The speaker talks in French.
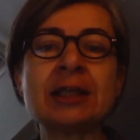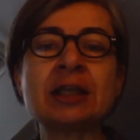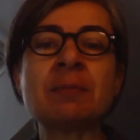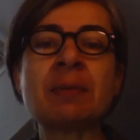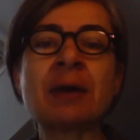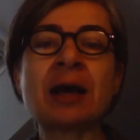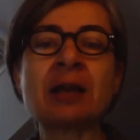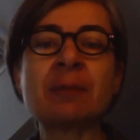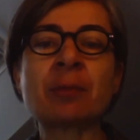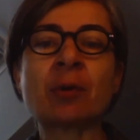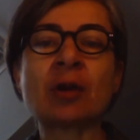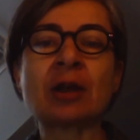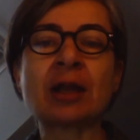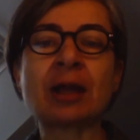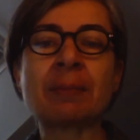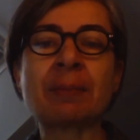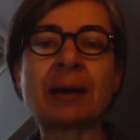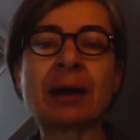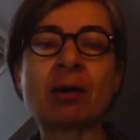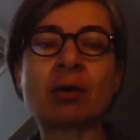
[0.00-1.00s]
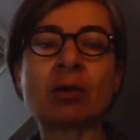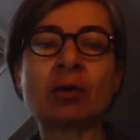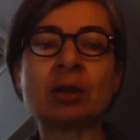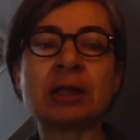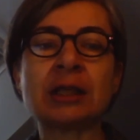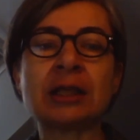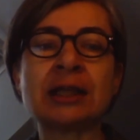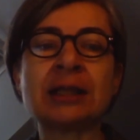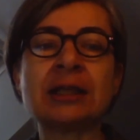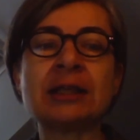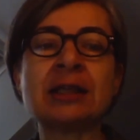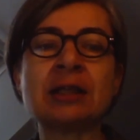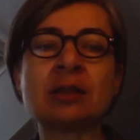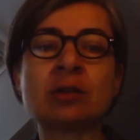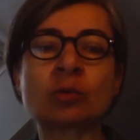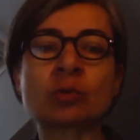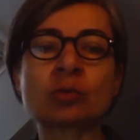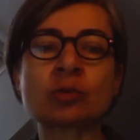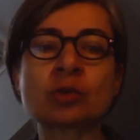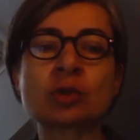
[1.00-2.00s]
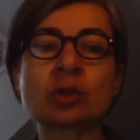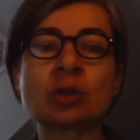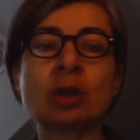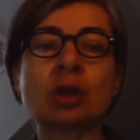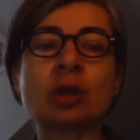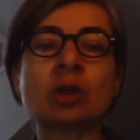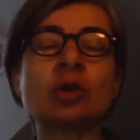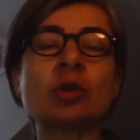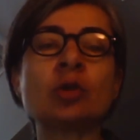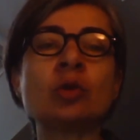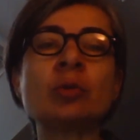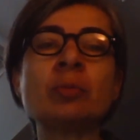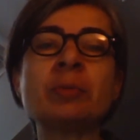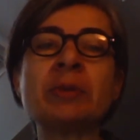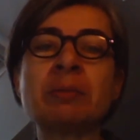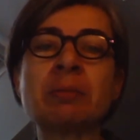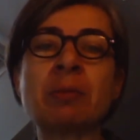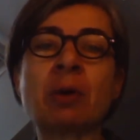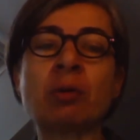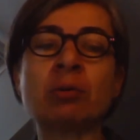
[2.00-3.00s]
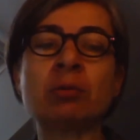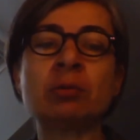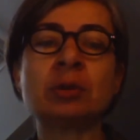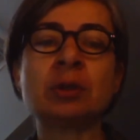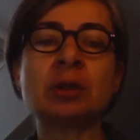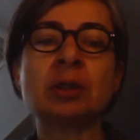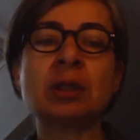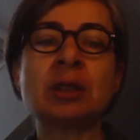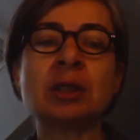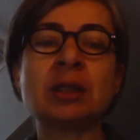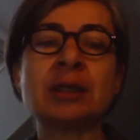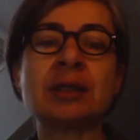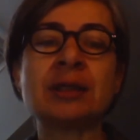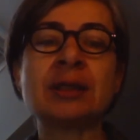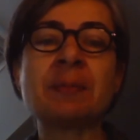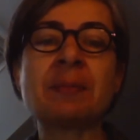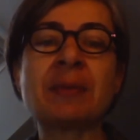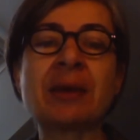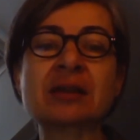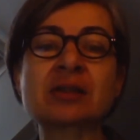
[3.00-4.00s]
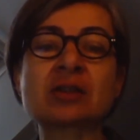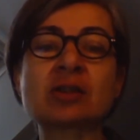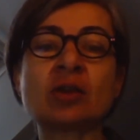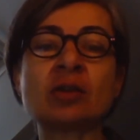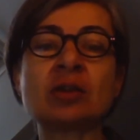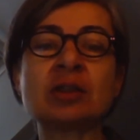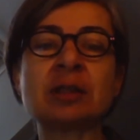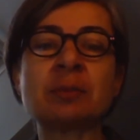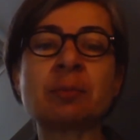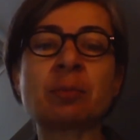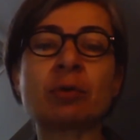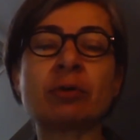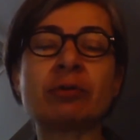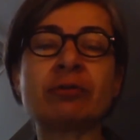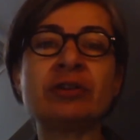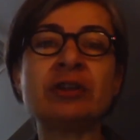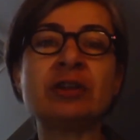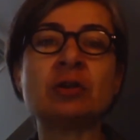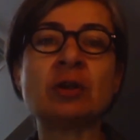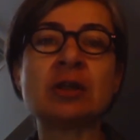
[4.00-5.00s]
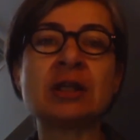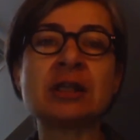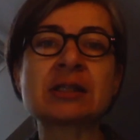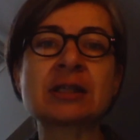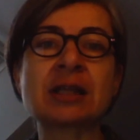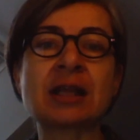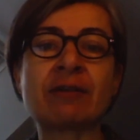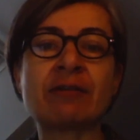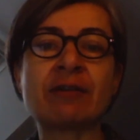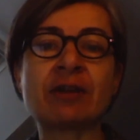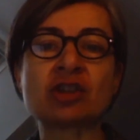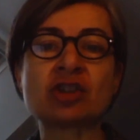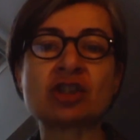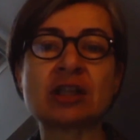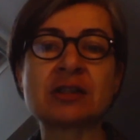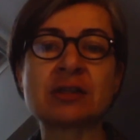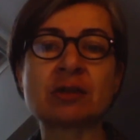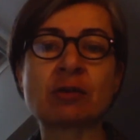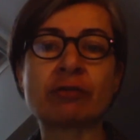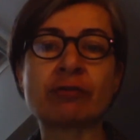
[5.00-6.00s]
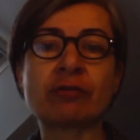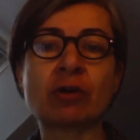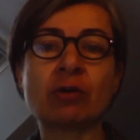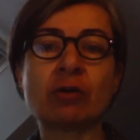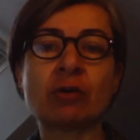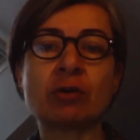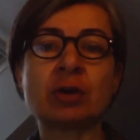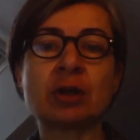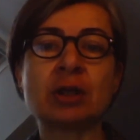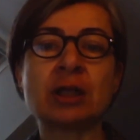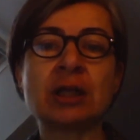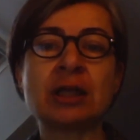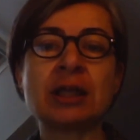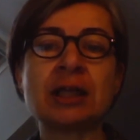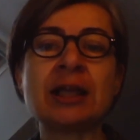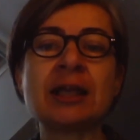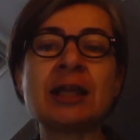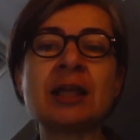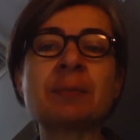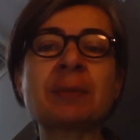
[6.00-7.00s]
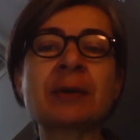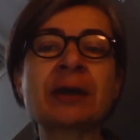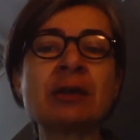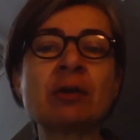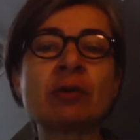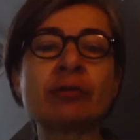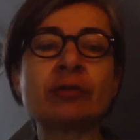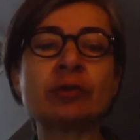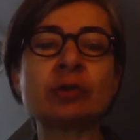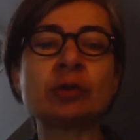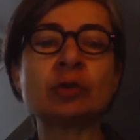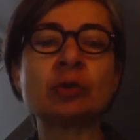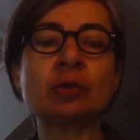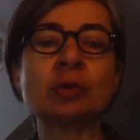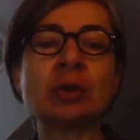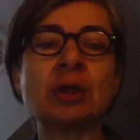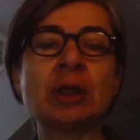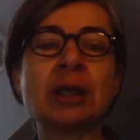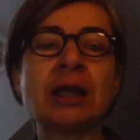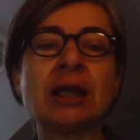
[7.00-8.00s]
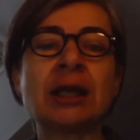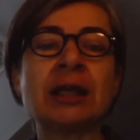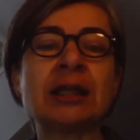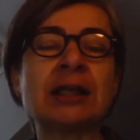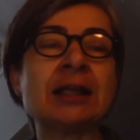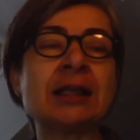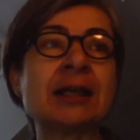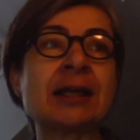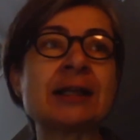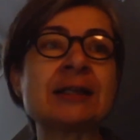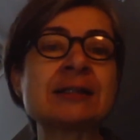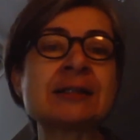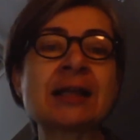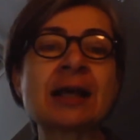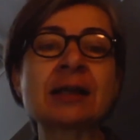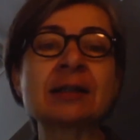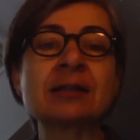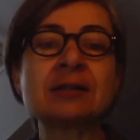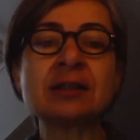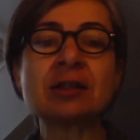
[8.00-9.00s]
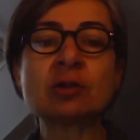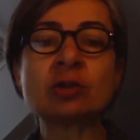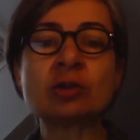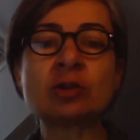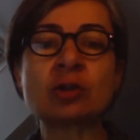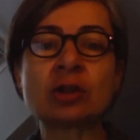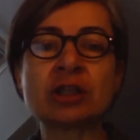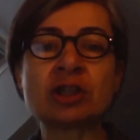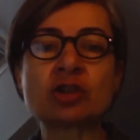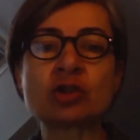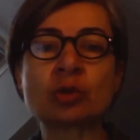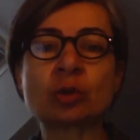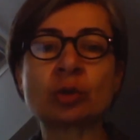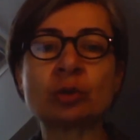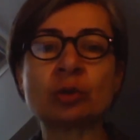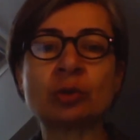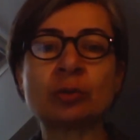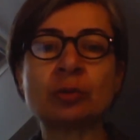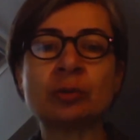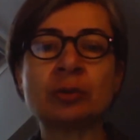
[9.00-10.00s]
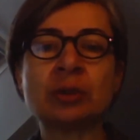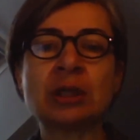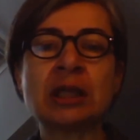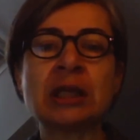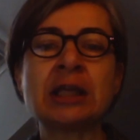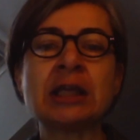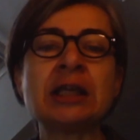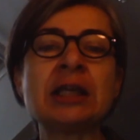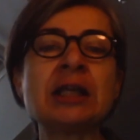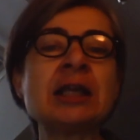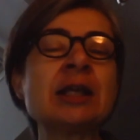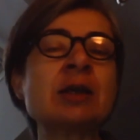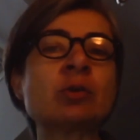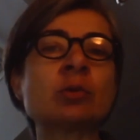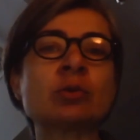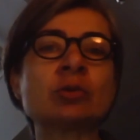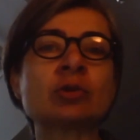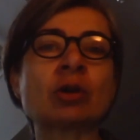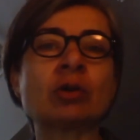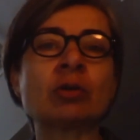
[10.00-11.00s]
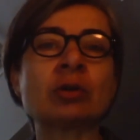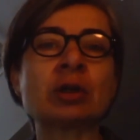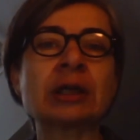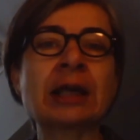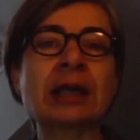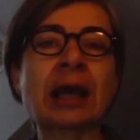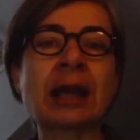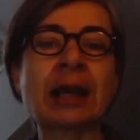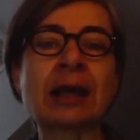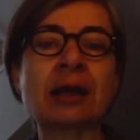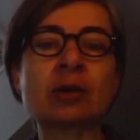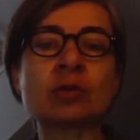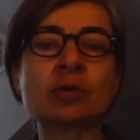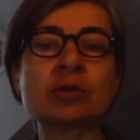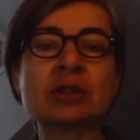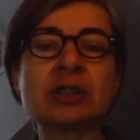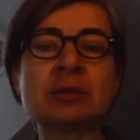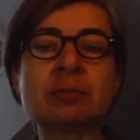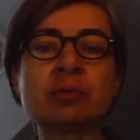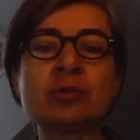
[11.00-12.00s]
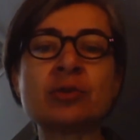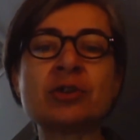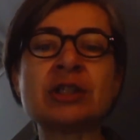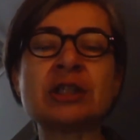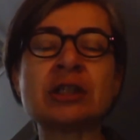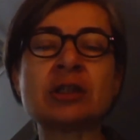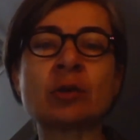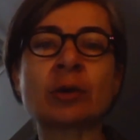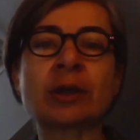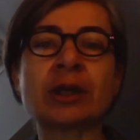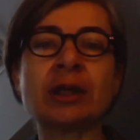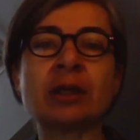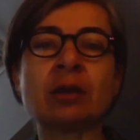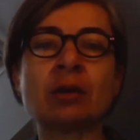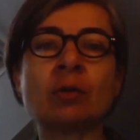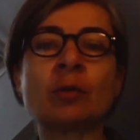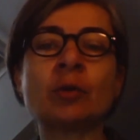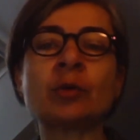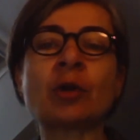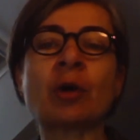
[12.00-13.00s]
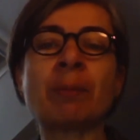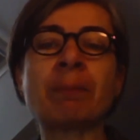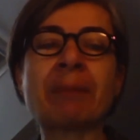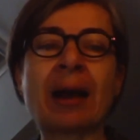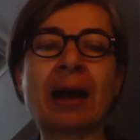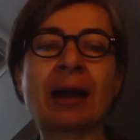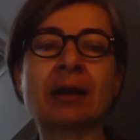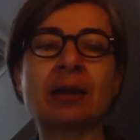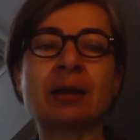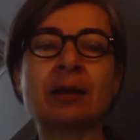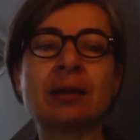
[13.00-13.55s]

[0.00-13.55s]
Iqbal prend la parole et dénonce, nommément, des personnes qui profitent de l'esclavage des enfants. Il est pris en photo. Il y a des articles dans les journaux. Il est content, car la cause n'est plus ignorée. On en parle.